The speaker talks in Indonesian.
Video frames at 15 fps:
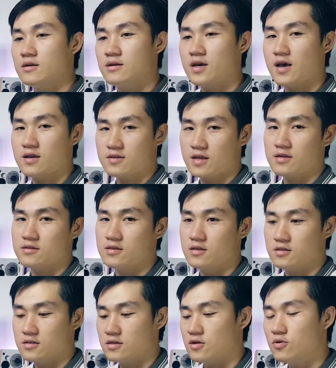SSD
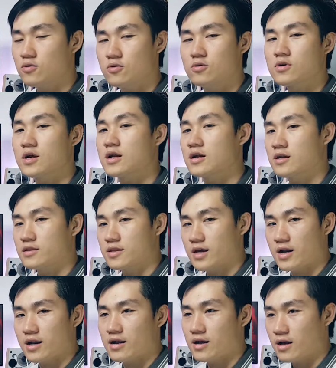seukuran
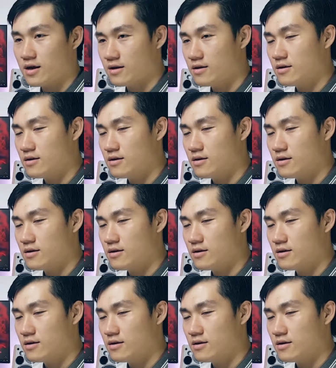tera